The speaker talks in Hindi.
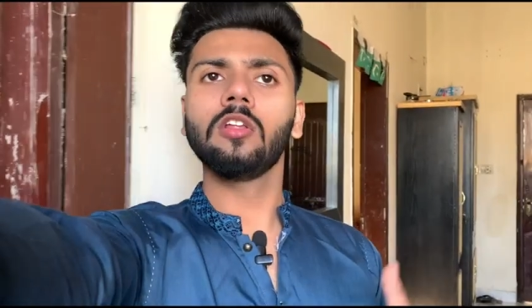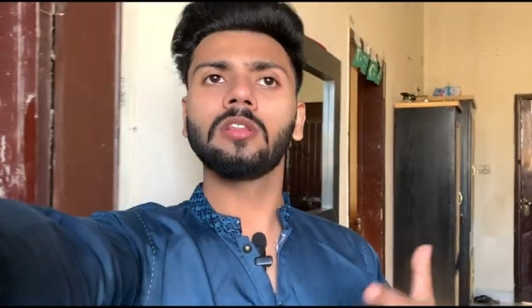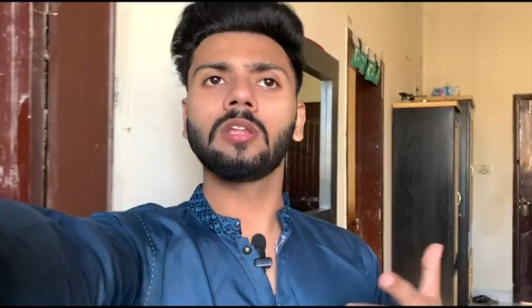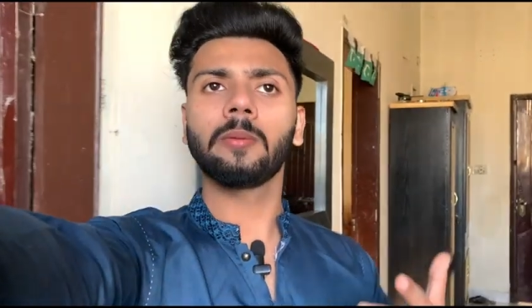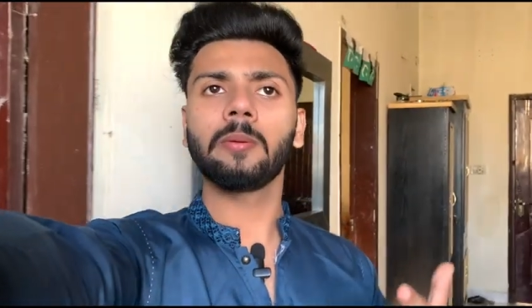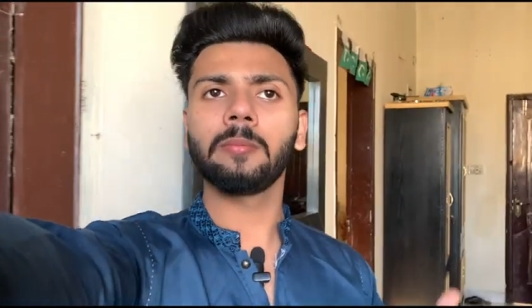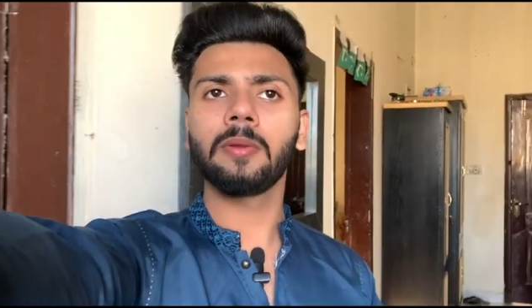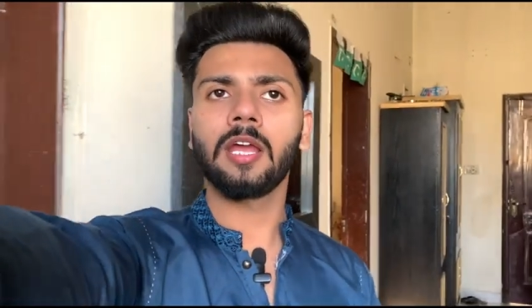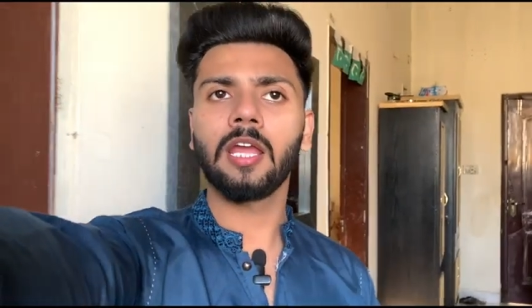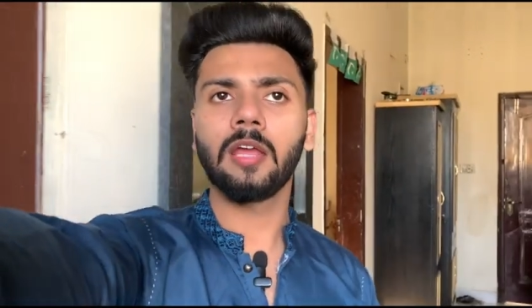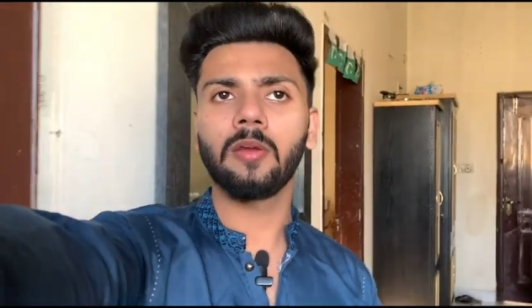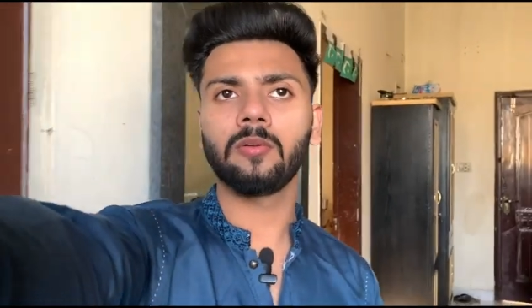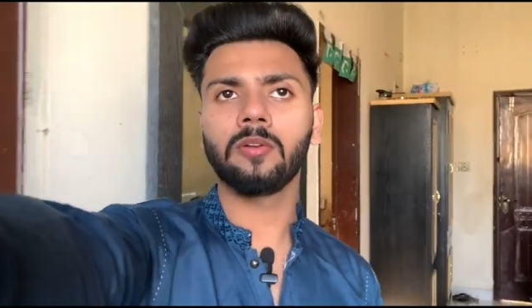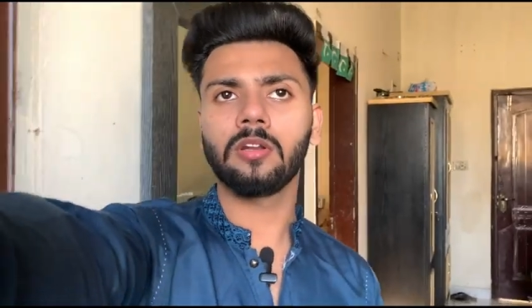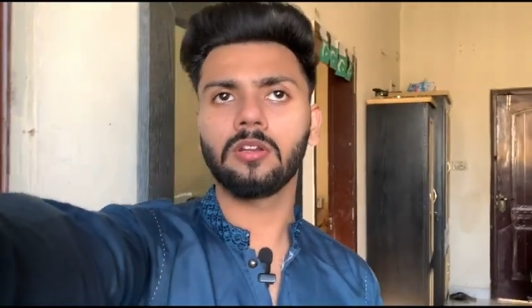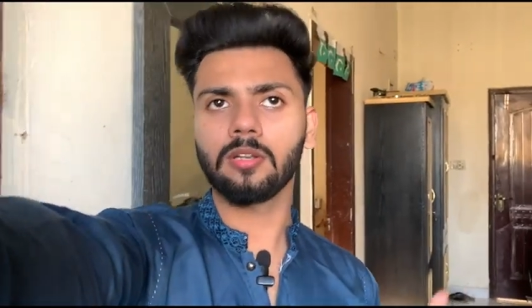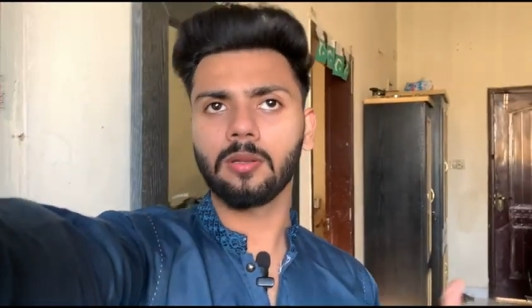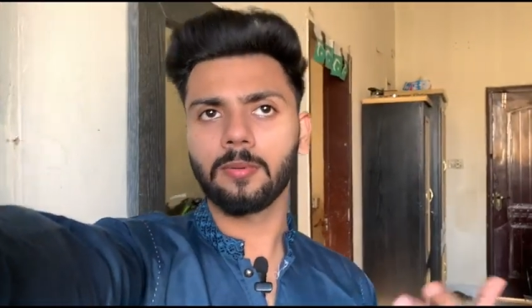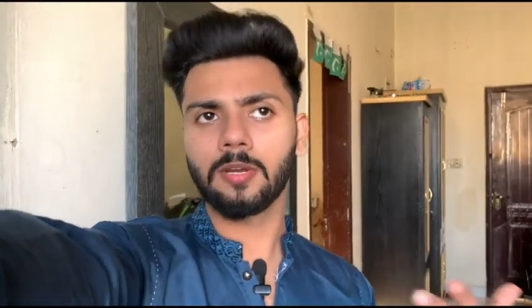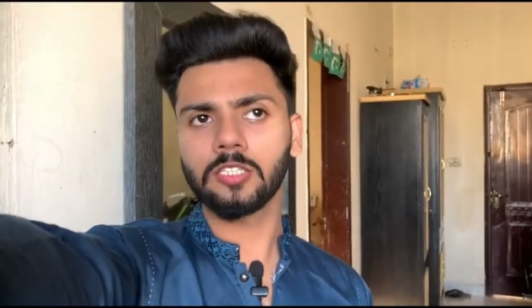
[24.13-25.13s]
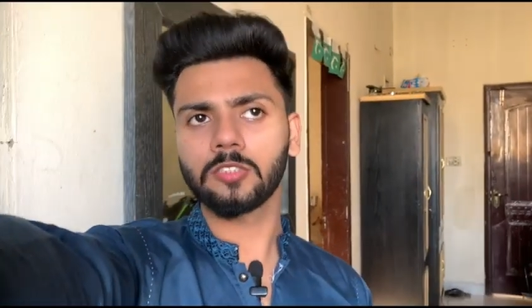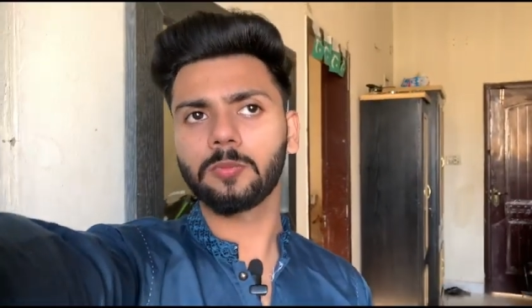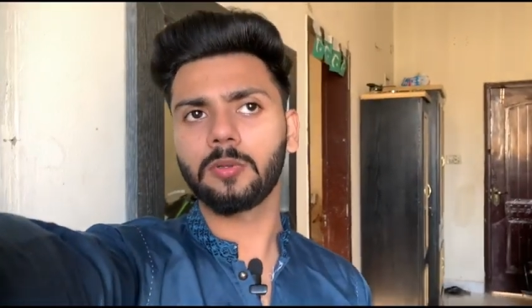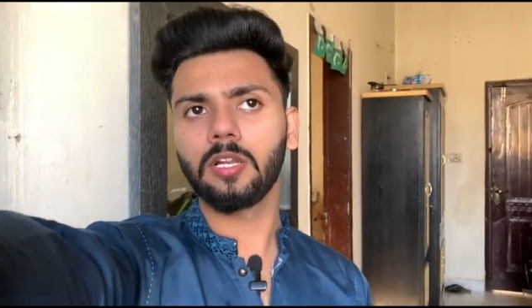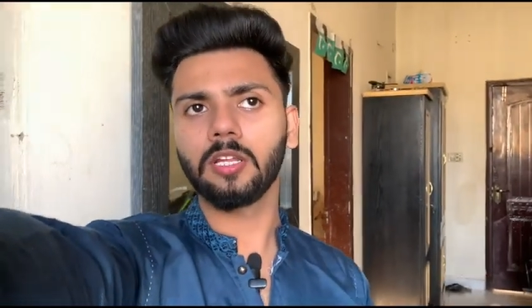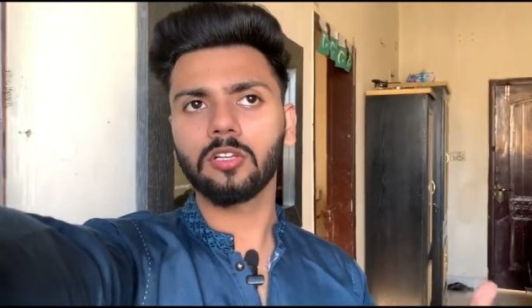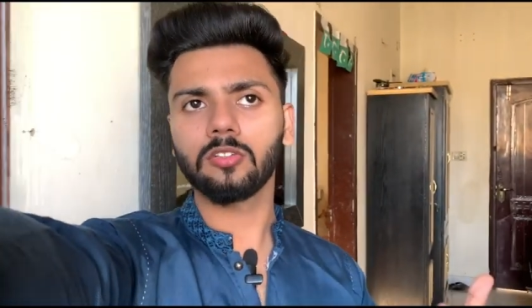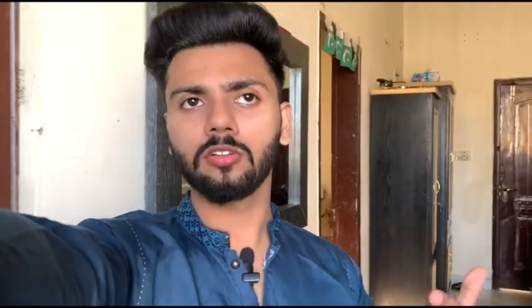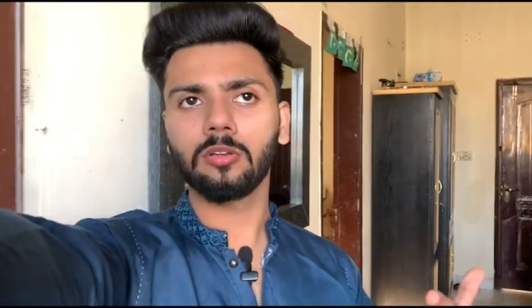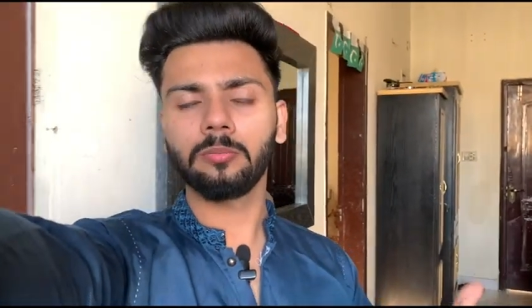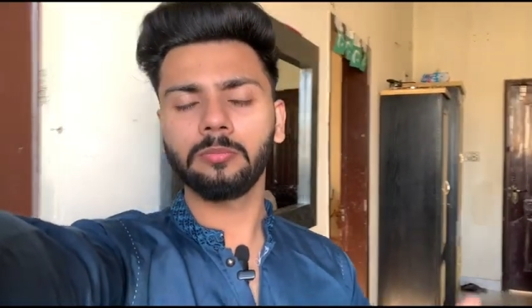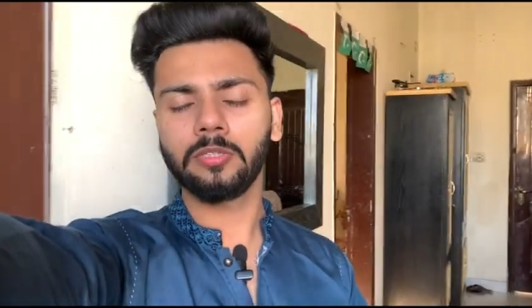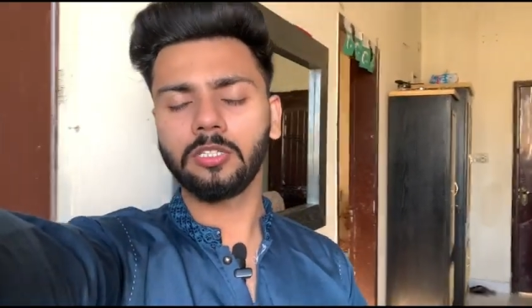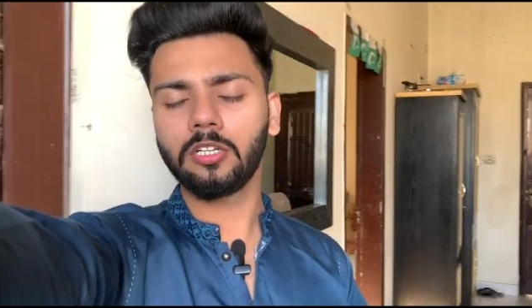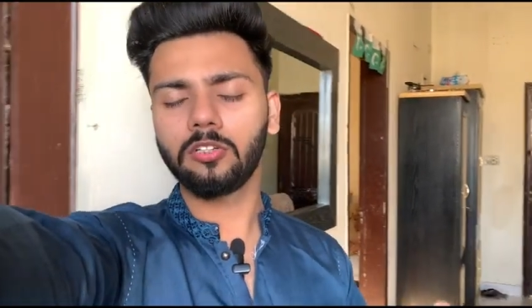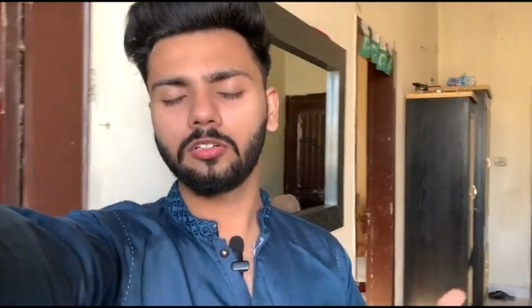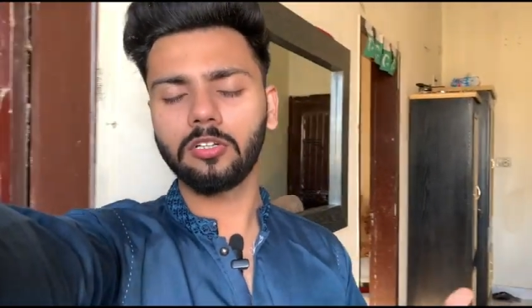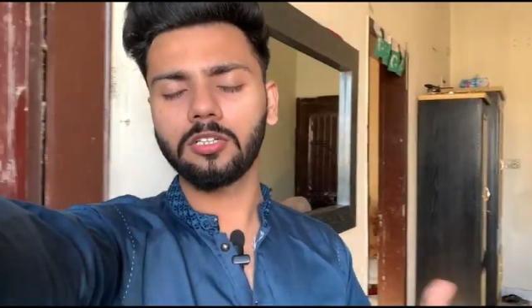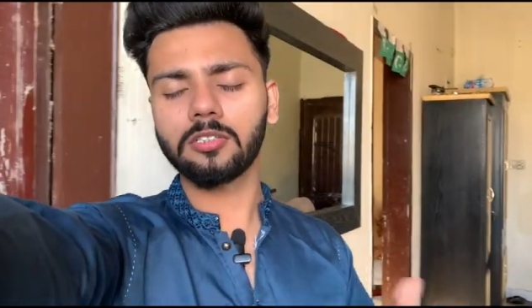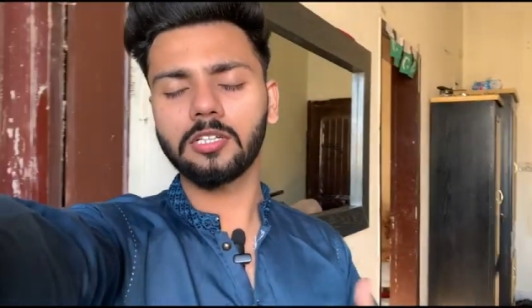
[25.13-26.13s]
तभी मैं आया हूँ नमाज़ पढ़ के तो अम्मी
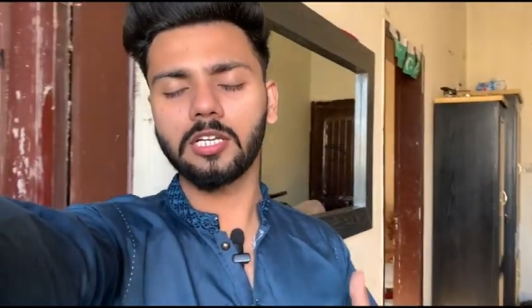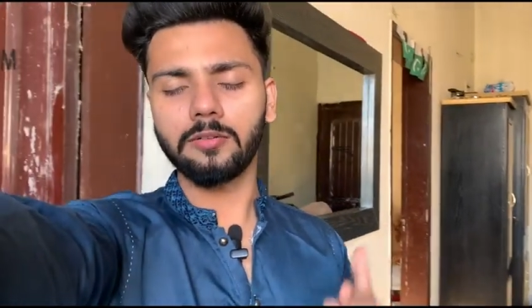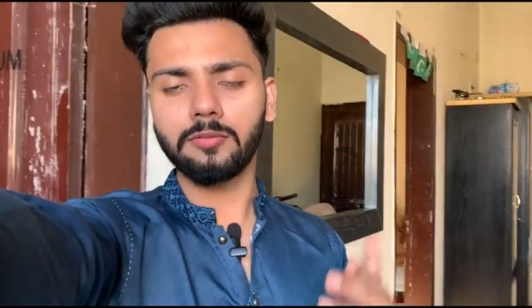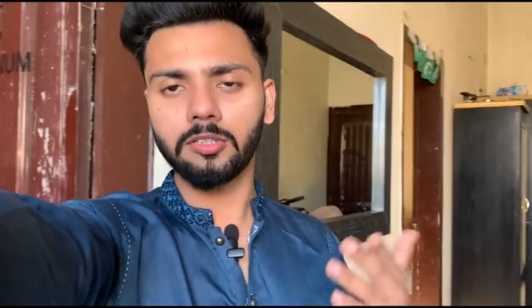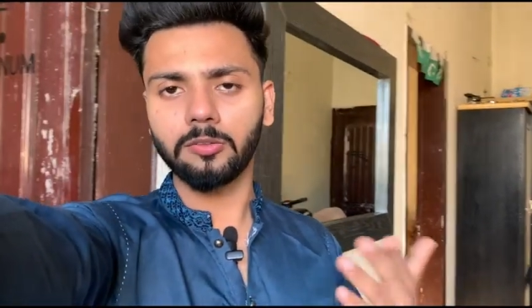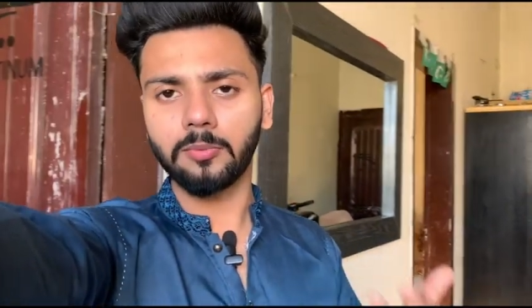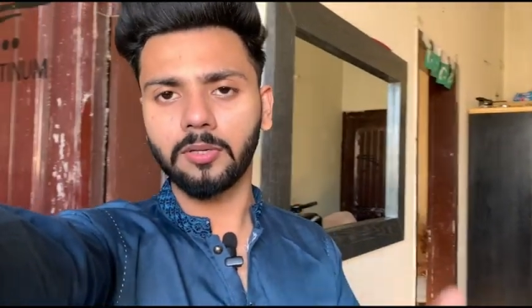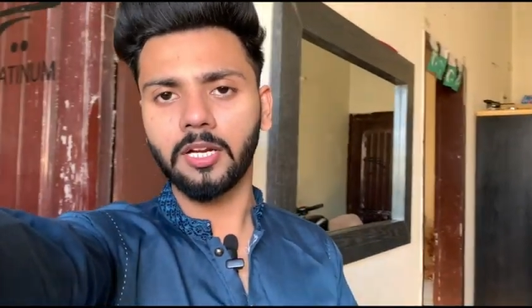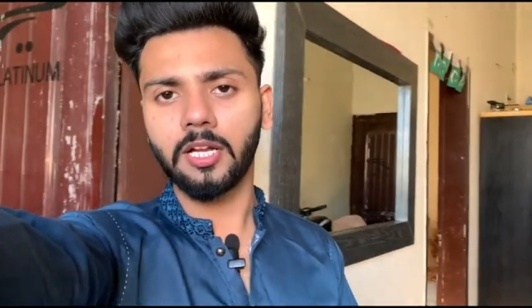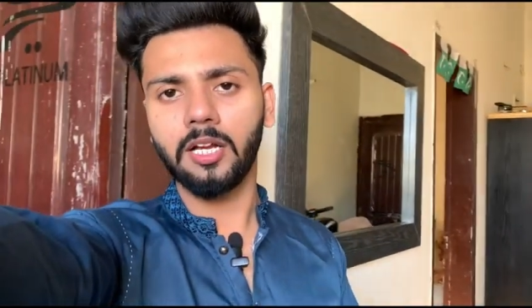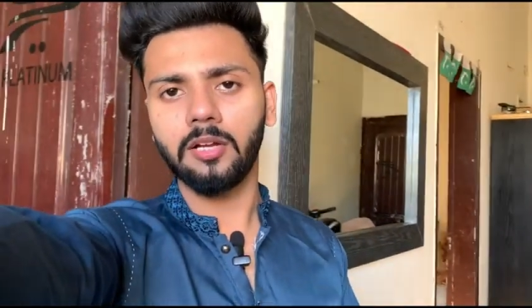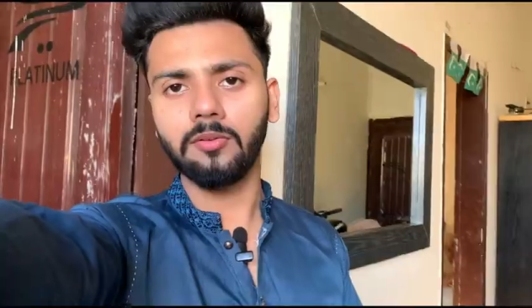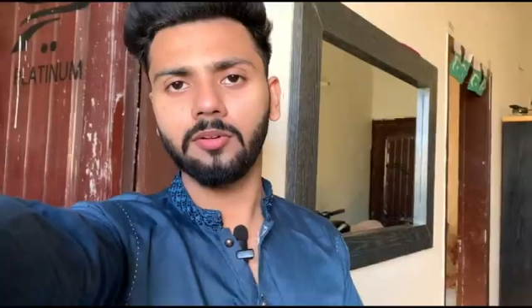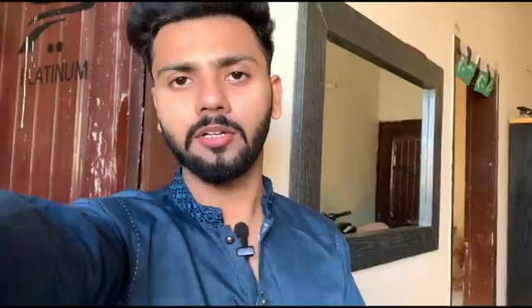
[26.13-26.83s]
ने जो है सैंडविच बनाया